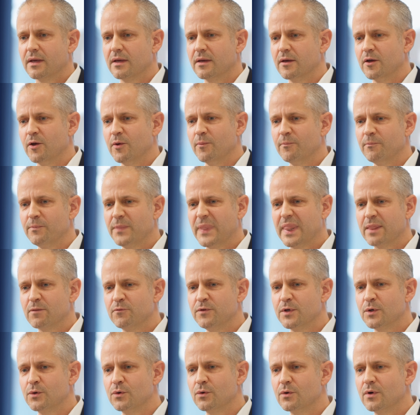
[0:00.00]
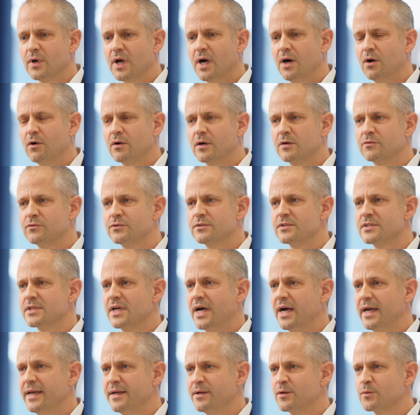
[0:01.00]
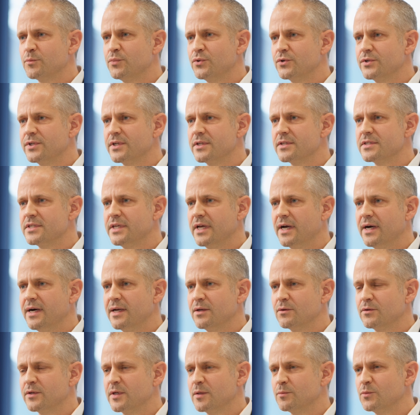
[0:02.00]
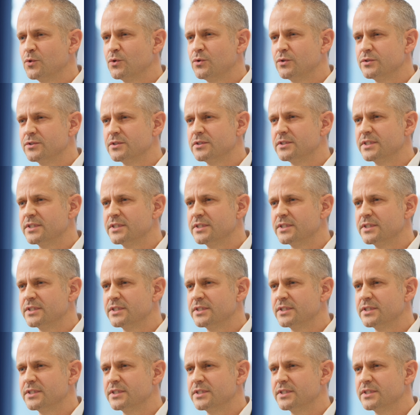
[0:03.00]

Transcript: Ähm, wir gucken auch auf unsere eigenen Potenziale und haben großes